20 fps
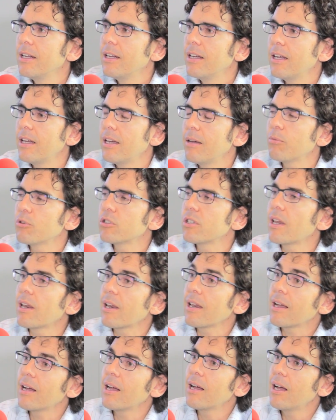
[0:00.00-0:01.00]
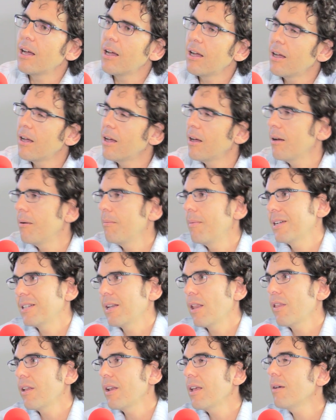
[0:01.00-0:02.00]
eh, pues irriga más
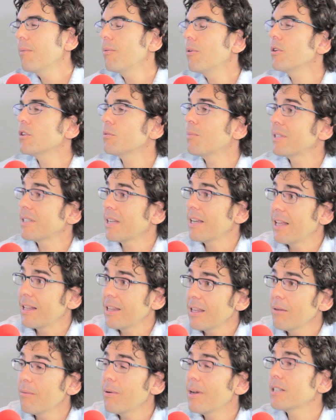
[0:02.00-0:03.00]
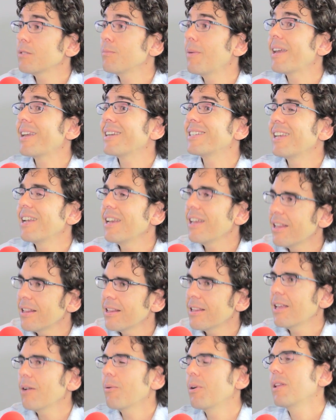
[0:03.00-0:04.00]
el cerebro, es más creativa, es más
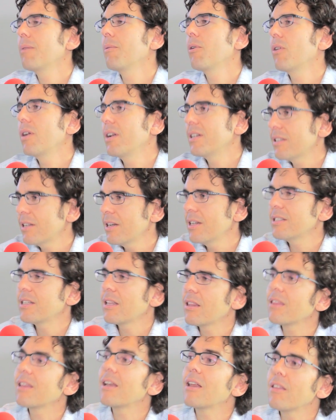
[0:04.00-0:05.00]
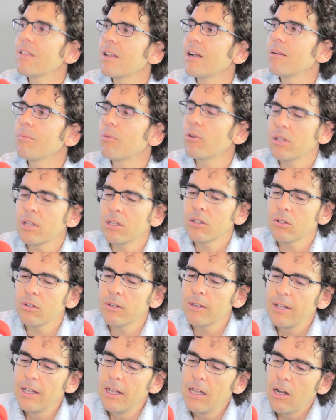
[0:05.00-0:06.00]
resiliente, aguanta mejor el estrés, etcétera, etcétera. Por lo tanto,
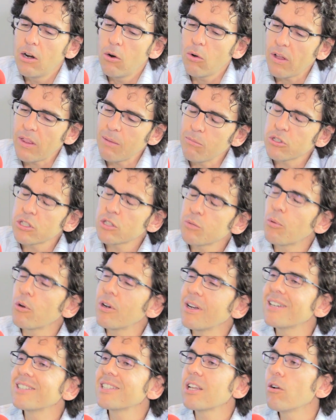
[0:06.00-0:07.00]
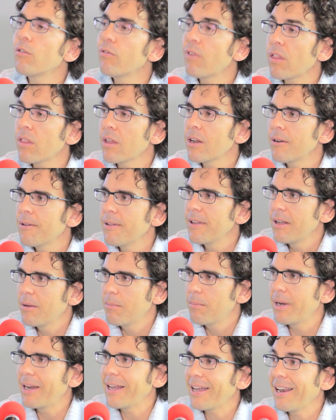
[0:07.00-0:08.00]
lo que hacemos es ponérselo fácil
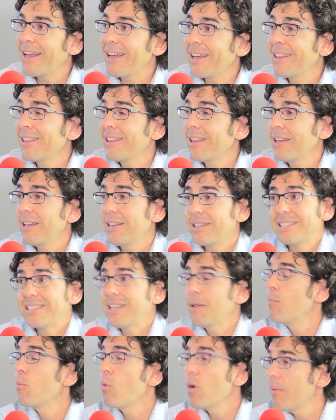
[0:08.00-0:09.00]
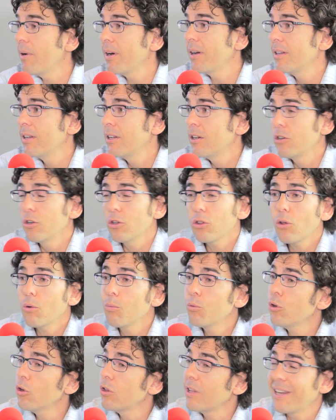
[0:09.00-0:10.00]
para que la gente se mueva. No todo el
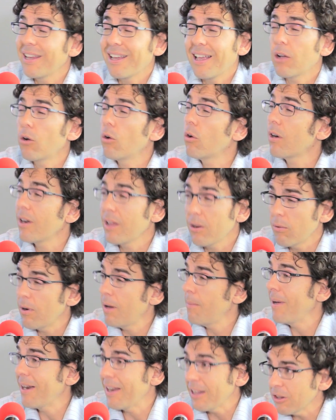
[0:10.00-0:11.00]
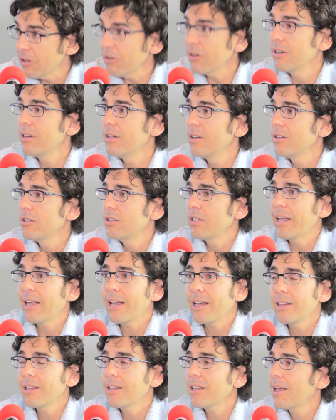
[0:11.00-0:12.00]
mundo tiene que correr una maratón. O sea, hay
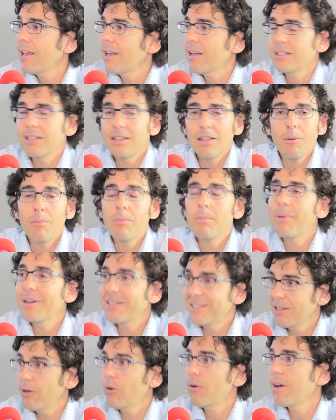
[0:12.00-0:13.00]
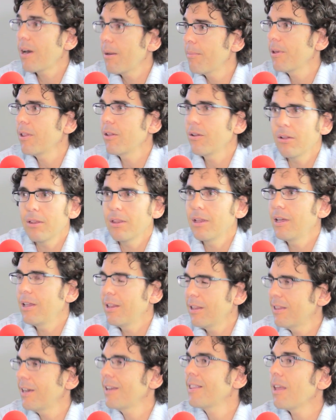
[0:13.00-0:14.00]
gente que, que si da un paseo rápido
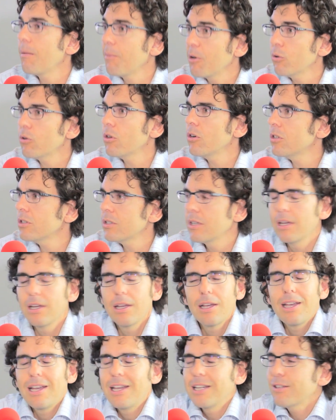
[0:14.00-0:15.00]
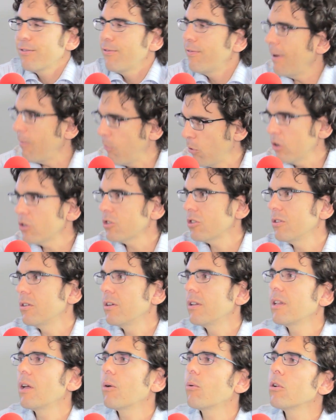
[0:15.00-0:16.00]
de 30 minutos es fabuloso,
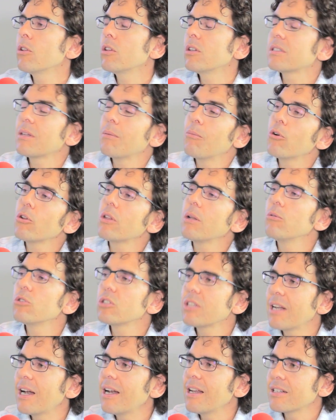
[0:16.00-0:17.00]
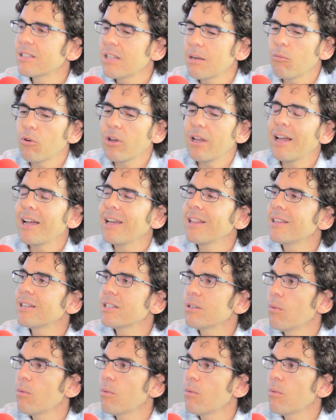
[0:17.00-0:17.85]
¿de acuerdo? Entonces tampoco tenemos que ir al extremo, que la gente se